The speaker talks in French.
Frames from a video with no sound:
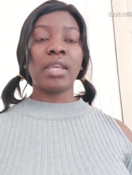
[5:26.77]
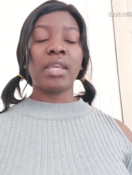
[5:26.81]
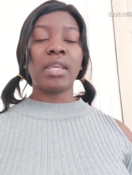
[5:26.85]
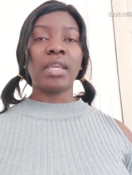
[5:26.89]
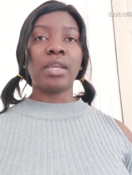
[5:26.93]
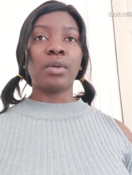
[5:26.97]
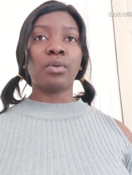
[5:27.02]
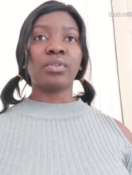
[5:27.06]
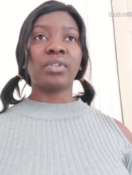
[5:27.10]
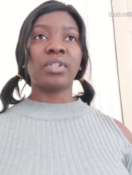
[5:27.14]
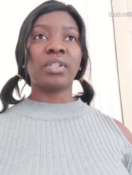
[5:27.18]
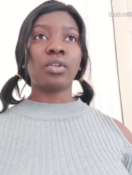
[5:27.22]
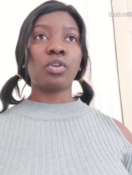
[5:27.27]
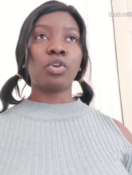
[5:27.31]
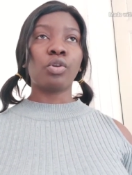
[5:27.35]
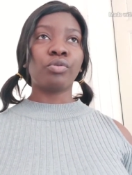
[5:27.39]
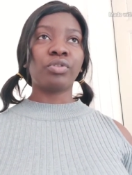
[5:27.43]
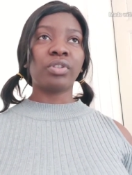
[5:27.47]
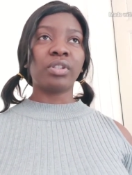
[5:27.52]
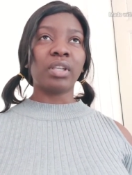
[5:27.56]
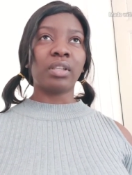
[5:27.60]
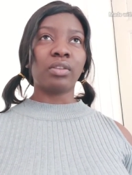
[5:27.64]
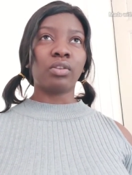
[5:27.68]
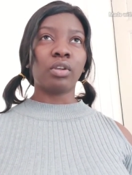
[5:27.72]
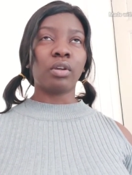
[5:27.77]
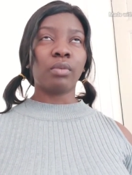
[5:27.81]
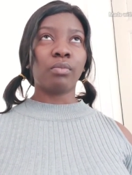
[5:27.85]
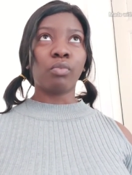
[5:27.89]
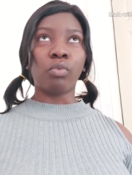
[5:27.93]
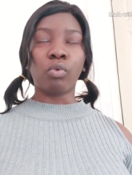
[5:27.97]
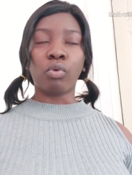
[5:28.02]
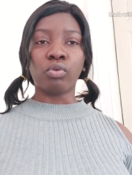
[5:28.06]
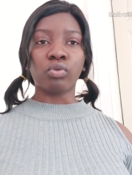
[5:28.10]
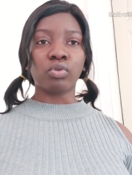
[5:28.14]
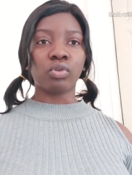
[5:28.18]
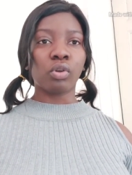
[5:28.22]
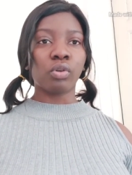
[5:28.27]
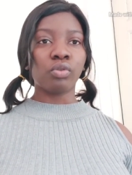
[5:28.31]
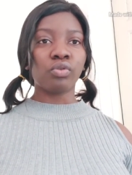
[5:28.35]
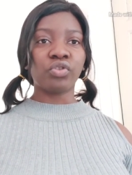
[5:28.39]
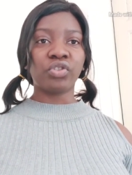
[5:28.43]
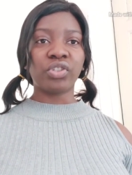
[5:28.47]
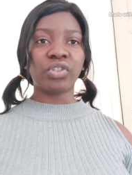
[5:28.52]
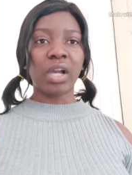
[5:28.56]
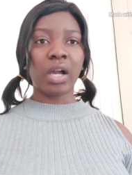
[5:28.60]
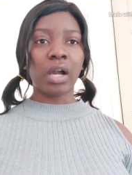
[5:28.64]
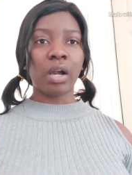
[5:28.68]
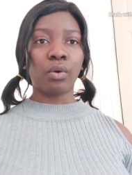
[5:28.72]
et aussi un certain montant,
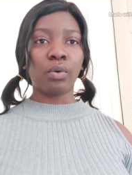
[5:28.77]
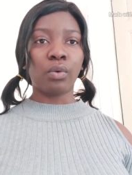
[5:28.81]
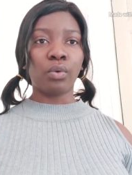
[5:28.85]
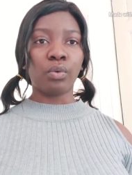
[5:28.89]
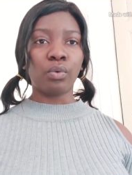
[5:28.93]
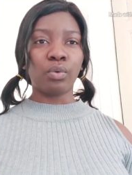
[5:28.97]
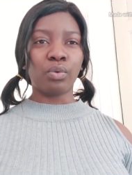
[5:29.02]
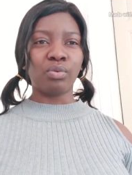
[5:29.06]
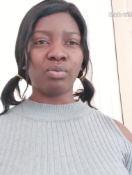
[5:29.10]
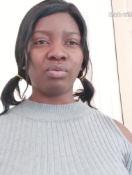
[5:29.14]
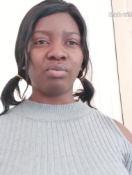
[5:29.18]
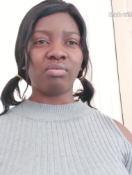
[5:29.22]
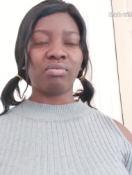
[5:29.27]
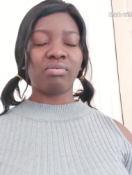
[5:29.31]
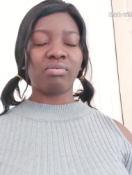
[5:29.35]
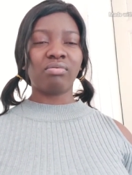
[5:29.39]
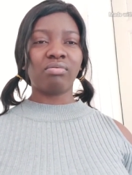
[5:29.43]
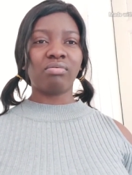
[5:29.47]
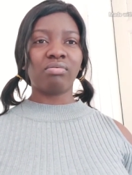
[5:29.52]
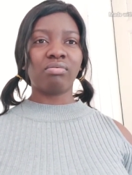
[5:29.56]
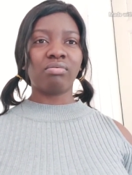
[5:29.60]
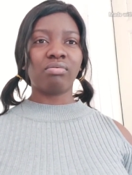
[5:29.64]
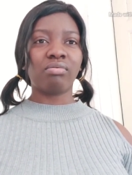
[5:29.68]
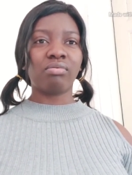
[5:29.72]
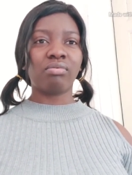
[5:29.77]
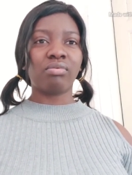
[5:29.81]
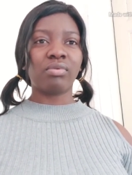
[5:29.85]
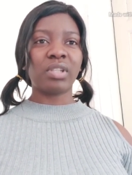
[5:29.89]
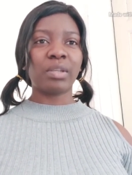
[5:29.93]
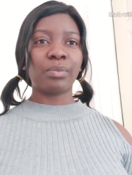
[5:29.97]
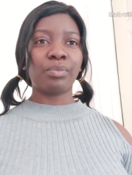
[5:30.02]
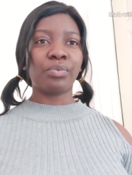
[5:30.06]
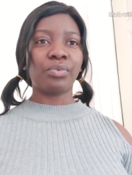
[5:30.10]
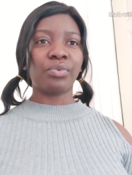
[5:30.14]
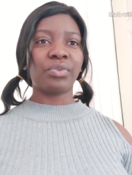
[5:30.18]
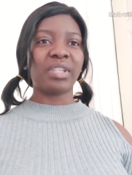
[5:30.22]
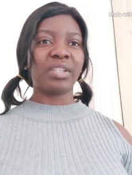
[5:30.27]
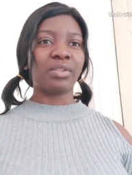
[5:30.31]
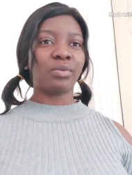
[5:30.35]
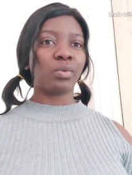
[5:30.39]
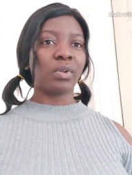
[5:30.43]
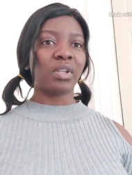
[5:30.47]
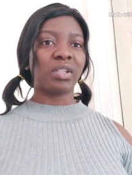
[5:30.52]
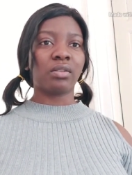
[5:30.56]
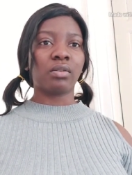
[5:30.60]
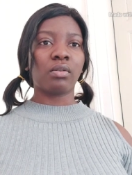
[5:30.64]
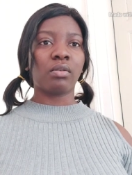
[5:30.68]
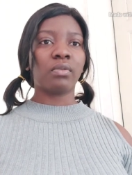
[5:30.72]
genre... Euh, plus, c'est
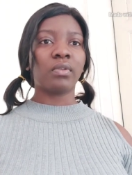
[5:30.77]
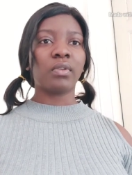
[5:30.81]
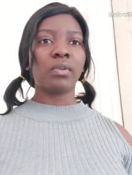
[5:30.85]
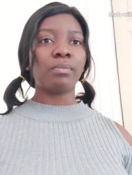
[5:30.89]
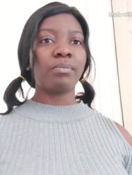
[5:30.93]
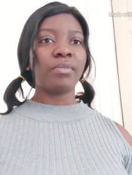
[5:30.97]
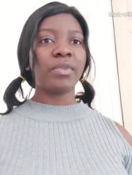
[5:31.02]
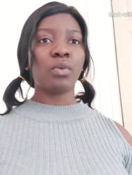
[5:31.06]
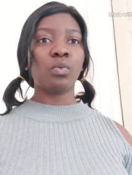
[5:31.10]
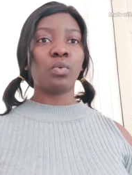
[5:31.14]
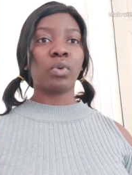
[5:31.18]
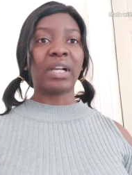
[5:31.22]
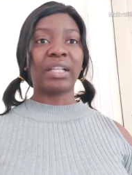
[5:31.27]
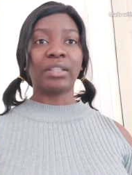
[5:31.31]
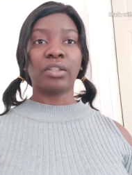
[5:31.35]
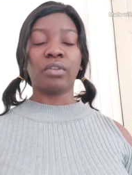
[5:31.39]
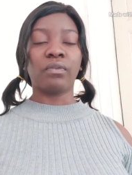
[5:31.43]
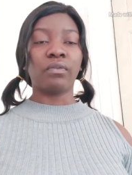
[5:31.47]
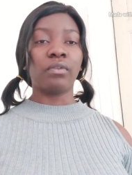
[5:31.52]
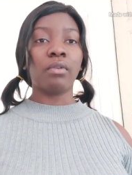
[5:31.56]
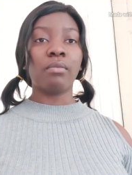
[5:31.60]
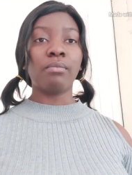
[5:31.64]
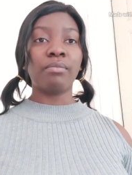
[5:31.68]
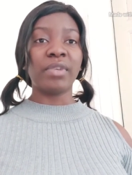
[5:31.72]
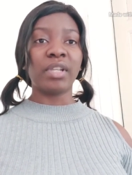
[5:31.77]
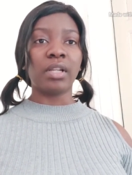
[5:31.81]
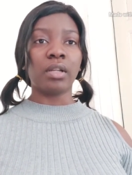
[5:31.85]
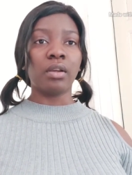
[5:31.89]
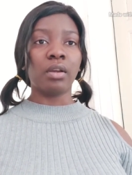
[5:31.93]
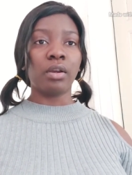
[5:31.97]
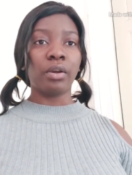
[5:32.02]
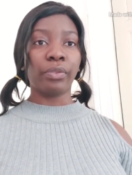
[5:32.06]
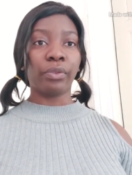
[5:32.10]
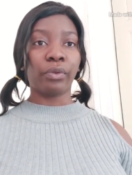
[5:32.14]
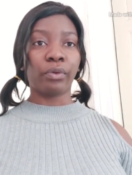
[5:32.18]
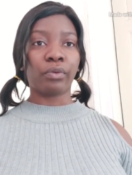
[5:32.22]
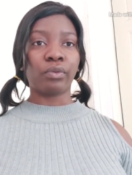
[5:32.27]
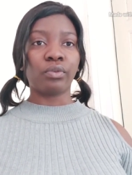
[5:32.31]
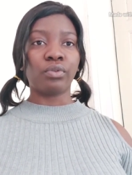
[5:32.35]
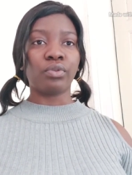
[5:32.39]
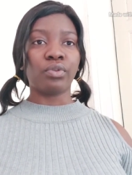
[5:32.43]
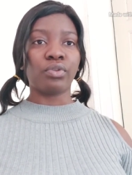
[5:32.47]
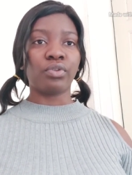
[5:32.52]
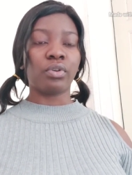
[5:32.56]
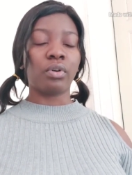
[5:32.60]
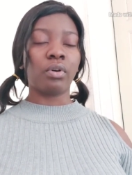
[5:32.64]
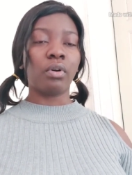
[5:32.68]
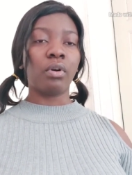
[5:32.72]
60 000 ou 80 000, un truc
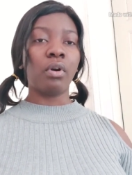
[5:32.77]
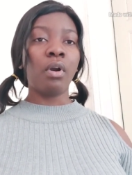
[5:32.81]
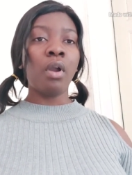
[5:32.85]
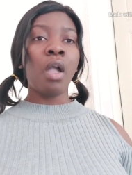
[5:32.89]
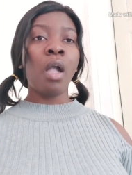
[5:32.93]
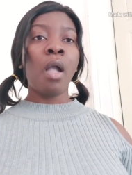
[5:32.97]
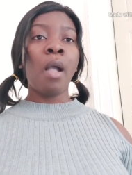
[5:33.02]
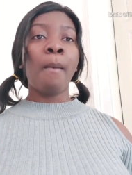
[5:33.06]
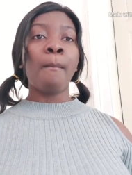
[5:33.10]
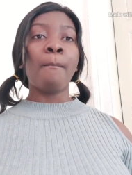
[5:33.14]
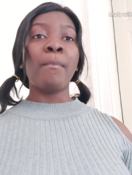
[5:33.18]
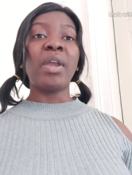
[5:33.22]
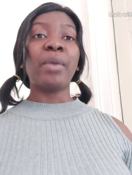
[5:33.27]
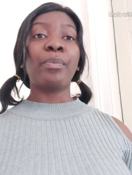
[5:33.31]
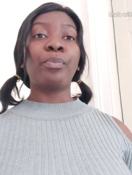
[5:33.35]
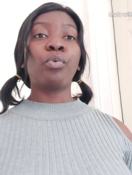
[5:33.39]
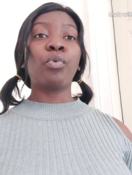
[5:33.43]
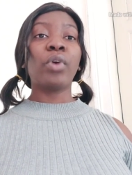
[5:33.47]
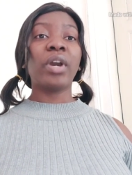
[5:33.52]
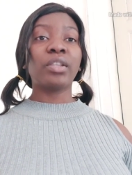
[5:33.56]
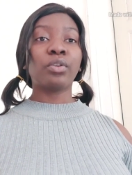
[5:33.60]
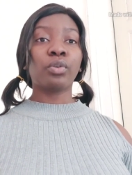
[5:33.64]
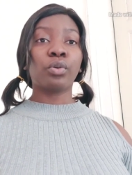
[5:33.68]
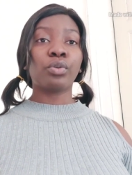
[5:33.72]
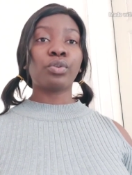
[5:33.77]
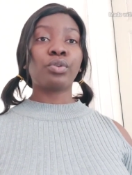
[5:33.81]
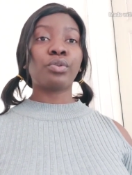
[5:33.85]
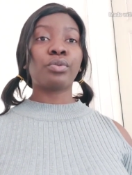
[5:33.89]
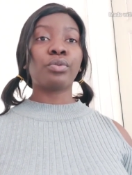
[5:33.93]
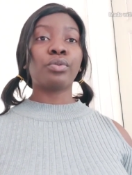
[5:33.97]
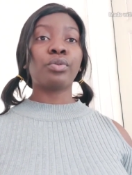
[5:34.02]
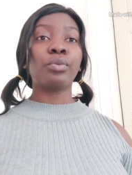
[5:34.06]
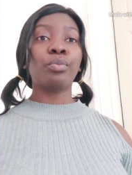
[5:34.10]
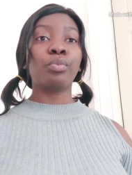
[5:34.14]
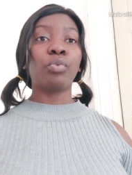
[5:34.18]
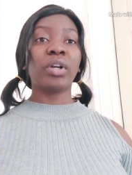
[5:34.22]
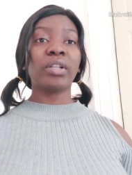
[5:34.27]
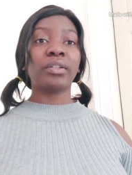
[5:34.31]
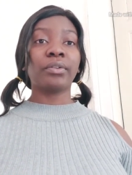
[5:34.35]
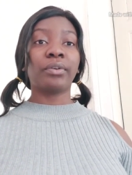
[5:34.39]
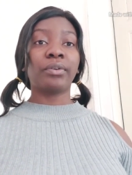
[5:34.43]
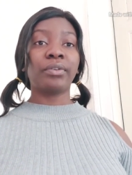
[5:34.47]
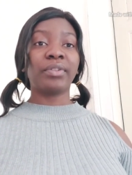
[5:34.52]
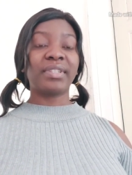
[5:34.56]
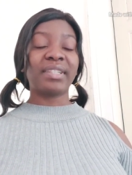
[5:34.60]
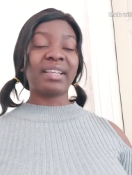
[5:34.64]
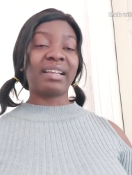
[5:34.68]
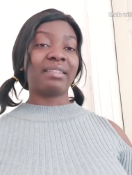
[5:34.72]
du genre. Mais pour être sûr, pour
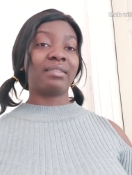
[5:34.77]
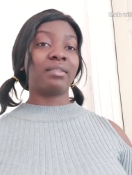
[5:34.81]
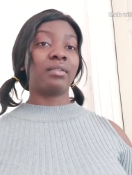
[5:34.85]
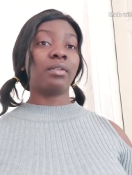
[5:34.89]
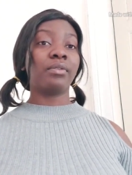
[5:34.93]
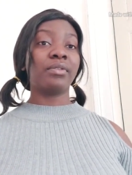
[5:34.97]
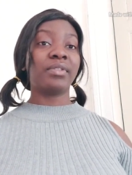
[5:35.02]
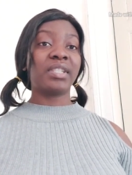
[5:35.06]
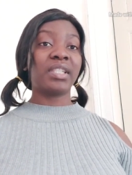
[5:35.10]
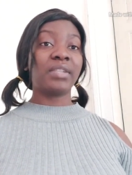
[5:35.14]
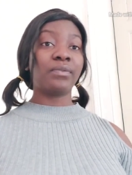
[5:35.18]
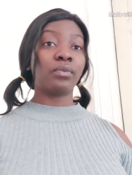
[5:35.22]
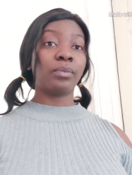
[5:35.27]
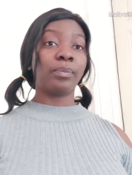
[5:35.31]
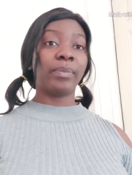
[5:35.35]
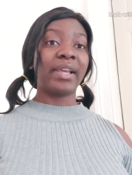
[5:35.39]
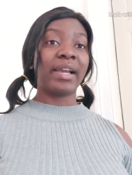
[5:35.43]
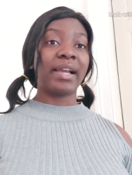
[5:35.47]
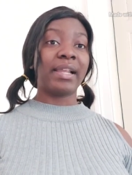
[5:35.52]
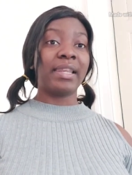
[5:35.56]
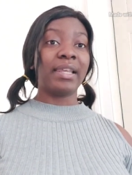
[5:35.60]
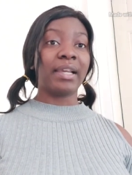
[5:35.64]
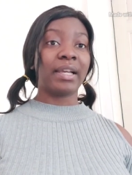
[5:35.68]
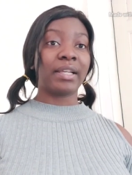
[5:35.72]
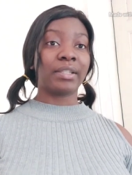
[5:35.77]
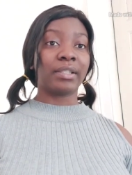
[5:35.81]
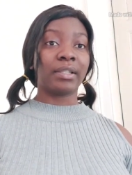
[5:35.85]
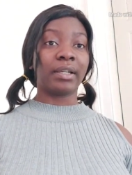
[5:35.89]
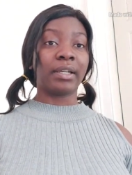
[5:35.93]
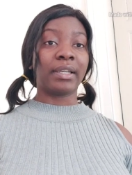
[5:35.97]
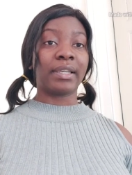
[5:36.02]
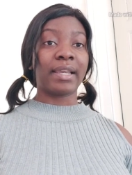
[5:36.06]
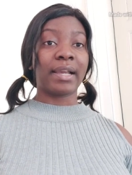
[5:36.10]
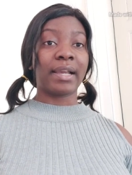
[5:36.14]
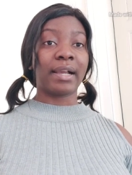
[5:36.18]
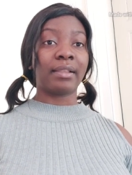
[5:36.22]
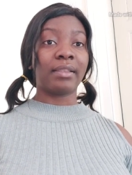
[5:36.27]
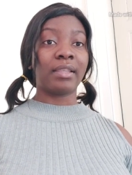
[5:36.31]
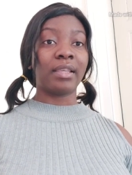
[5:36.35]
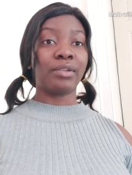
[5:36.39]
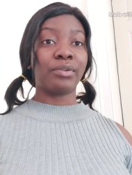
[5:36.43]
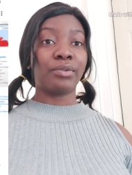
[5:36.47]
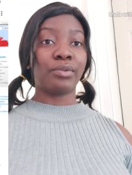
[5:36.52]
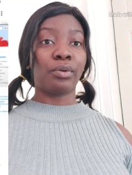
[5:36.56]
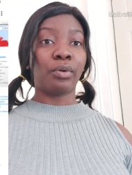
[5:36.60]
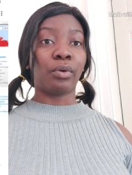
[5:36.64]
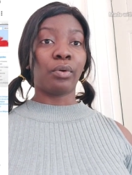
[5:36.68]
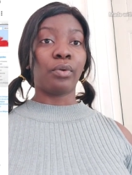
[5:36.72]
être certain, s'il vous plaît, allez regarder
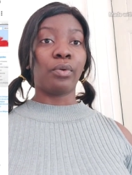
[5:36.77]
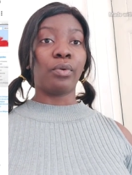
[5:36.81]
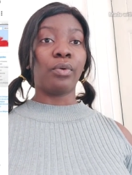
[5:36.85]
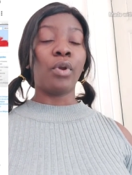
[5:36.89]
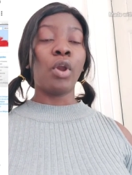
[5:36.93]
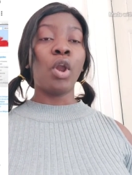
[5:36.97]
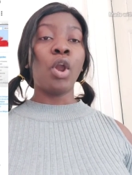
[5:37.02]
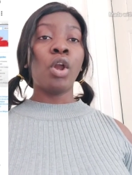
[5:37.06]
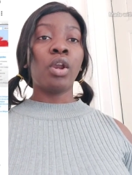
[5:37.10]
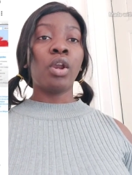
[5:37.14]
sur euh,